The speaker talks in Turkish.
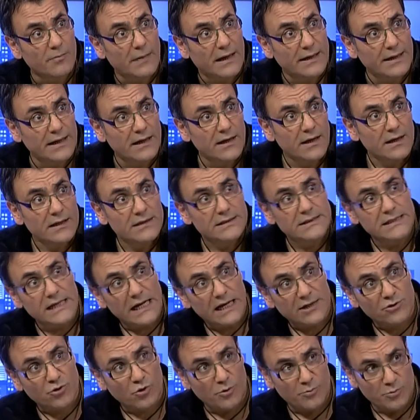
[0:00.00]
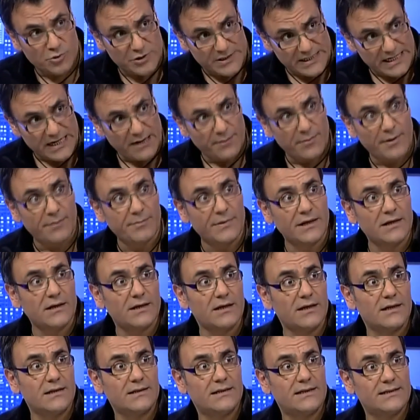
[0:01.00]
hani tiyatro mu sinema mı
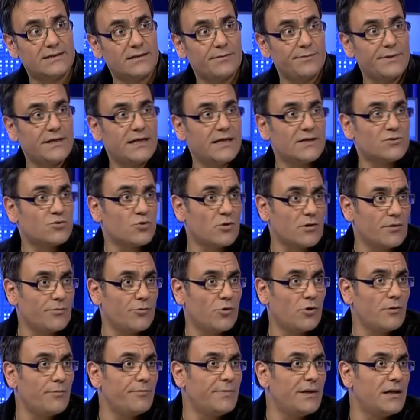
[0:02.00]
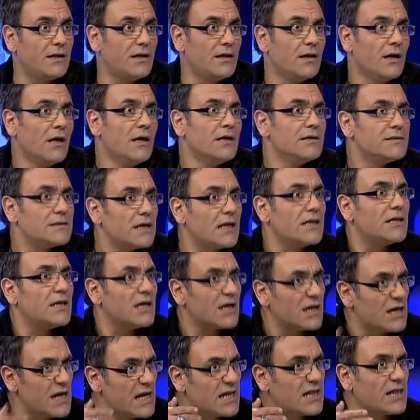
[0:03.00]
e, dizi mi diye soramıyorum. Ben- ben Sen tiyatro direkt
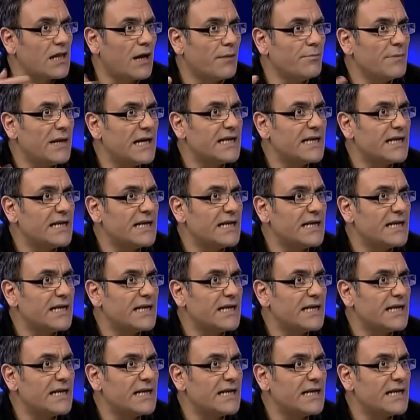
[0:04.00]
yapmadım. reklamda